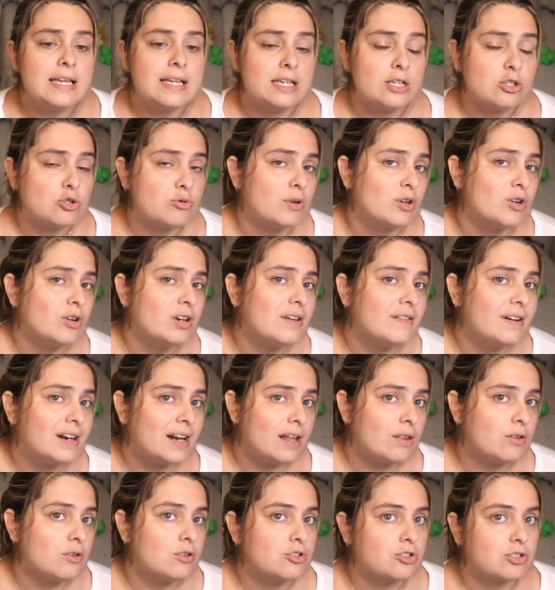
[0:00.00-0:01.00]
Estuvieron
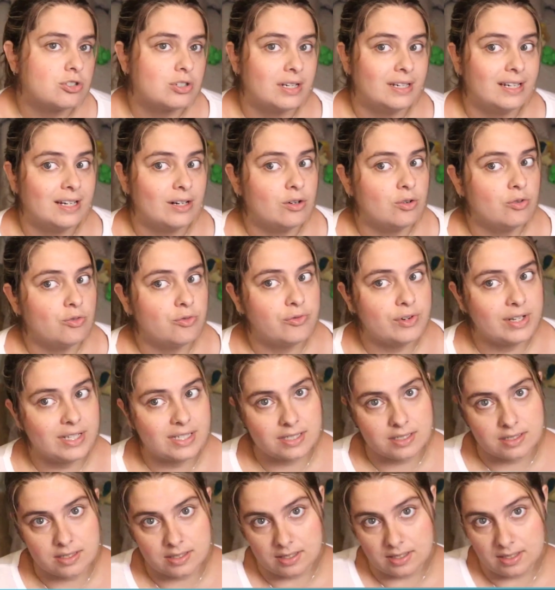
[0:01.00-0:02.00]
liberados en el
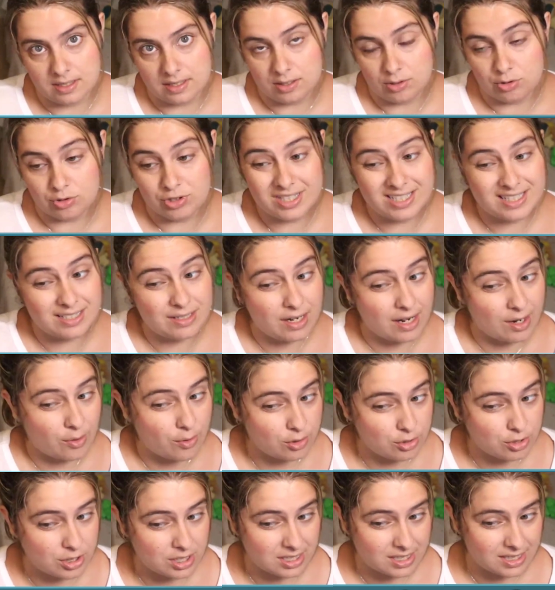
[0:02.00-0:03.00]
GoFest, eh, no sé si
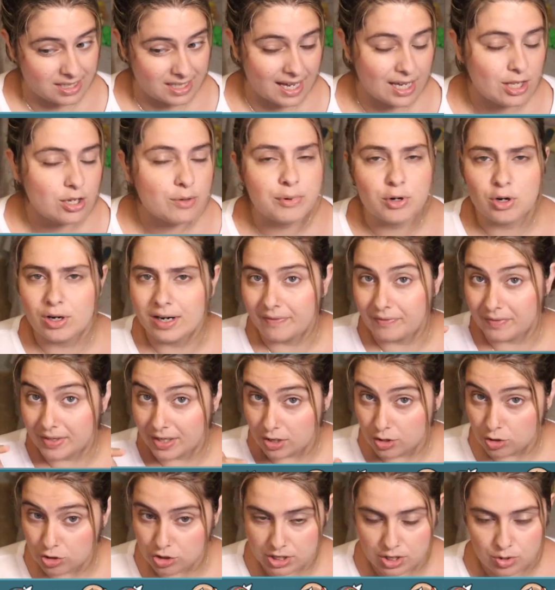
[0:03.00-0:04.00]
recuerdo este año, pero el
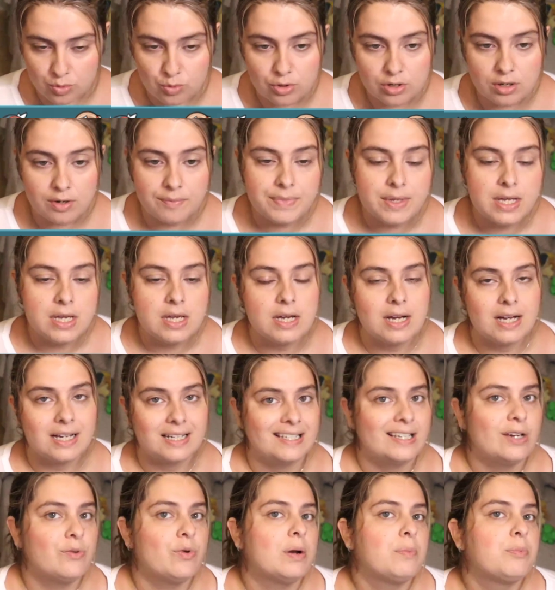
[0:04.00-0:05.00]
anterior seguro,
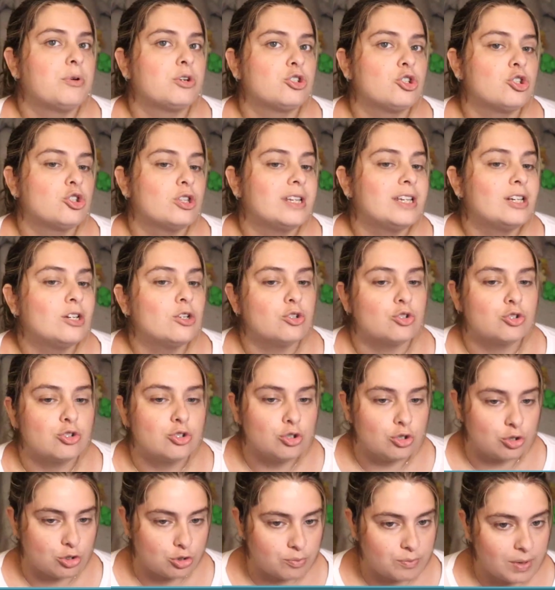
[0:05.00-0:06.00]
así que igual por eso tenéis los
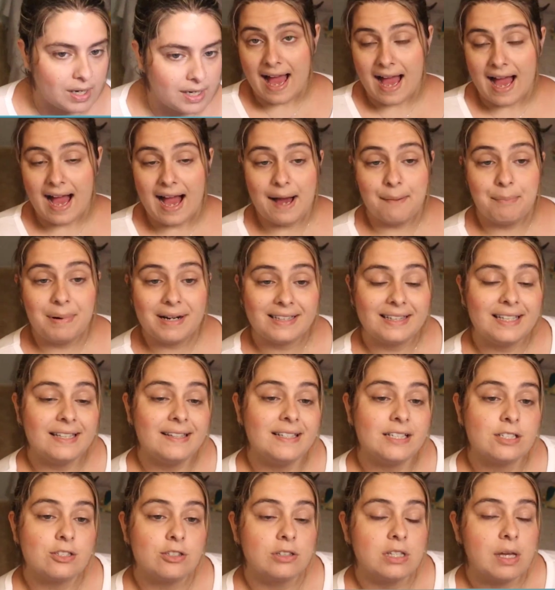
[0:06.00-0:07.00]
dos, ¿vale? Aparte
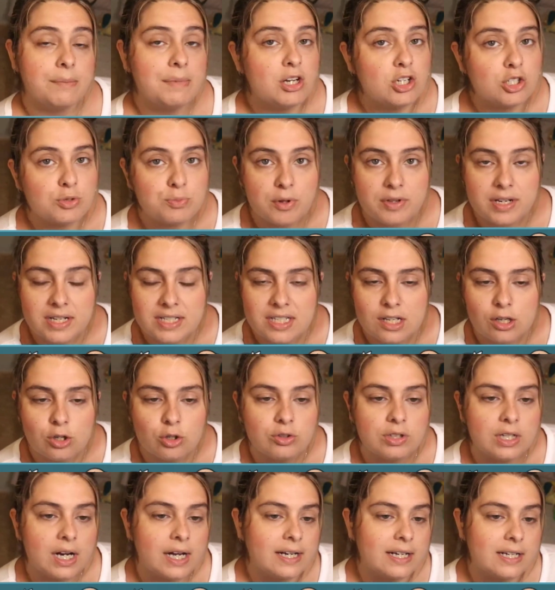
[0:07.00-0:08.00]
de esto, también os podéis
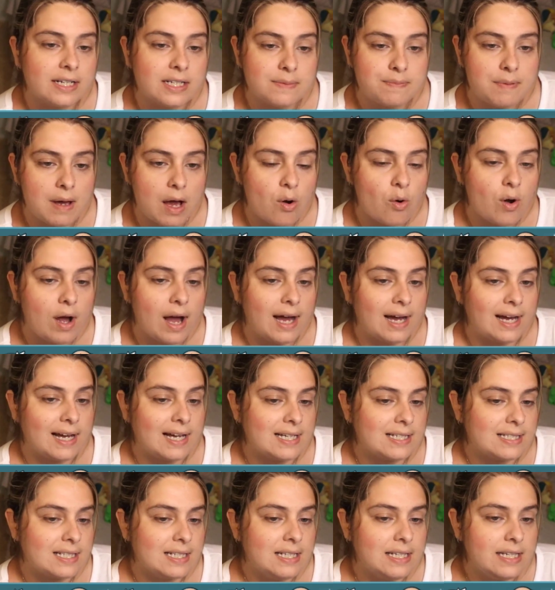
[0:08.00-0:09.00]
encontrar en Spawn a
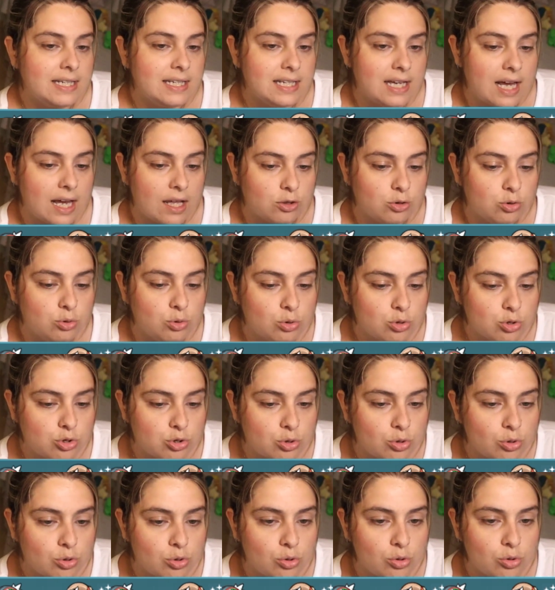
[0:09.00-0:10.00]
Gasly, a
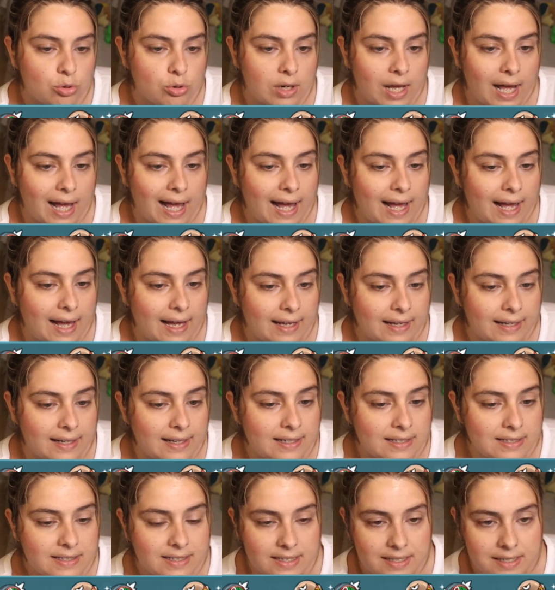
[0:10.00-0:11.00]
Duskul, a
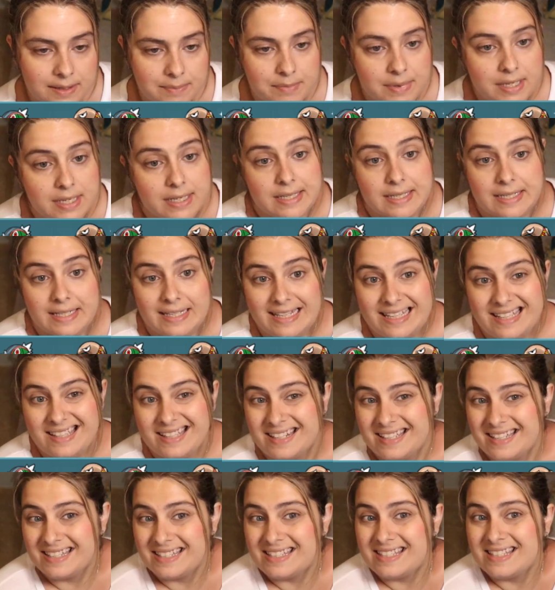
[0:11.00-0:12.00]
Elgem y
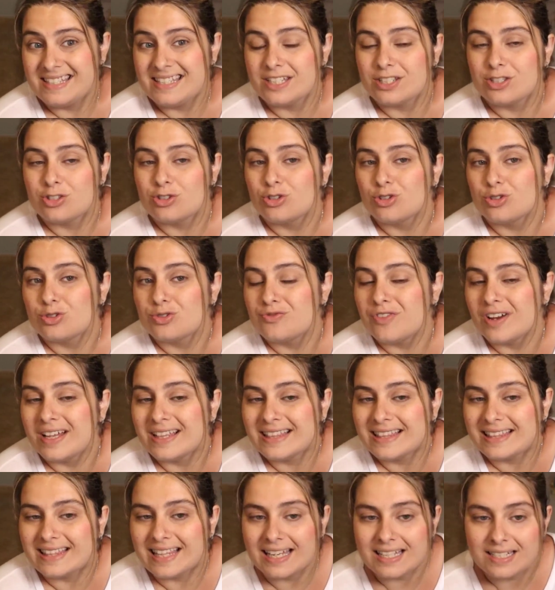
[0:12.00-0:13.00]
diréis, si estos
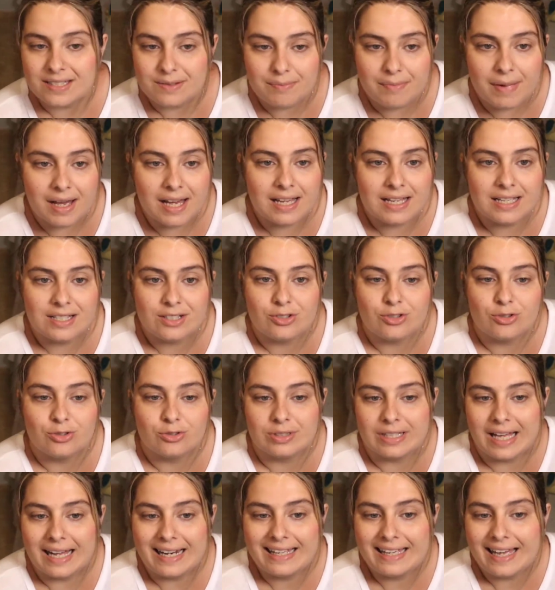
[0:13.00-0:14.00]
fantasmas
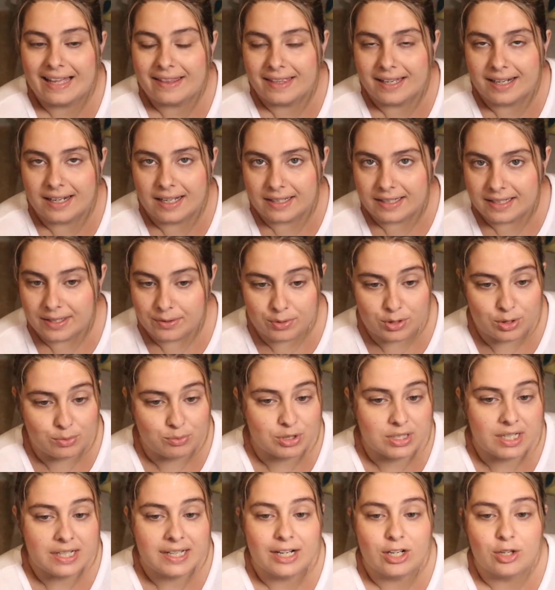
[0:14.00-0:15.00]
o tal que hacen aquí? Bueno,
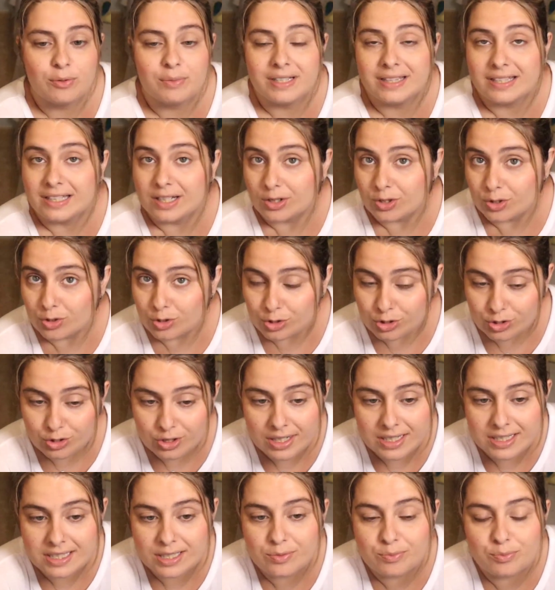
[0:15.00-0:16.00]
pues han querido meterlos
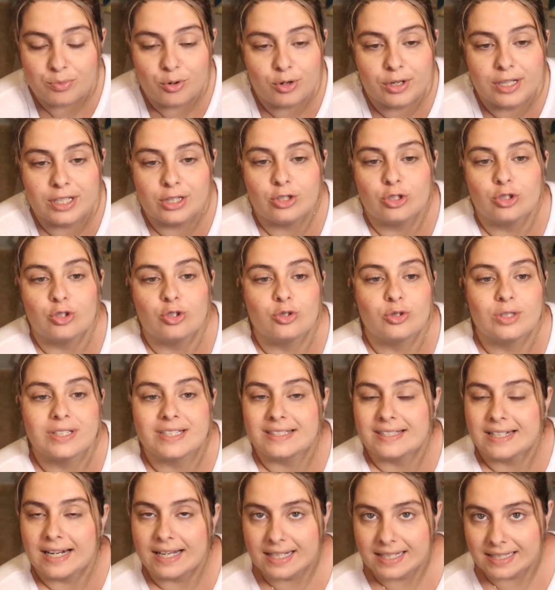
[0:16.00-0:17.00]
así un poquito de
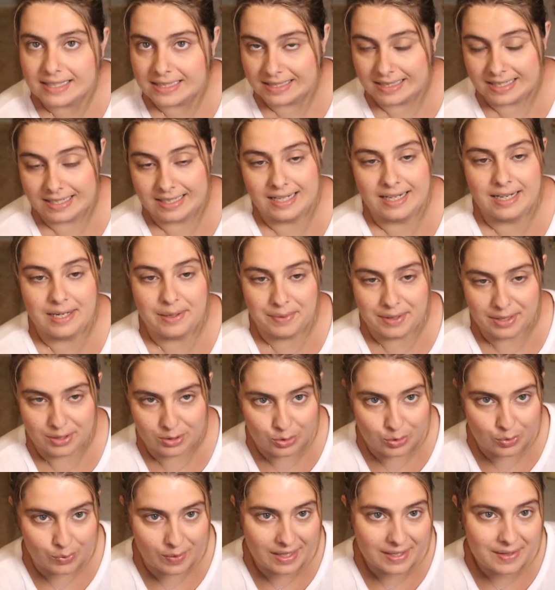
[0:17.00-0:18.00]
estrangis en el
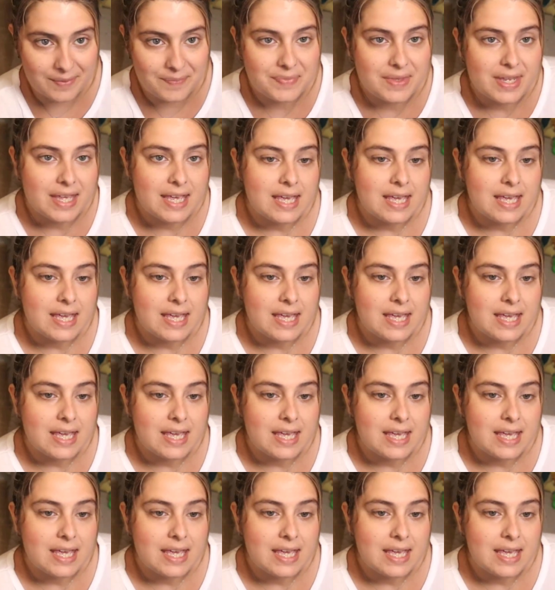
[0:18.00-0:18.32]
evento, ¿vale?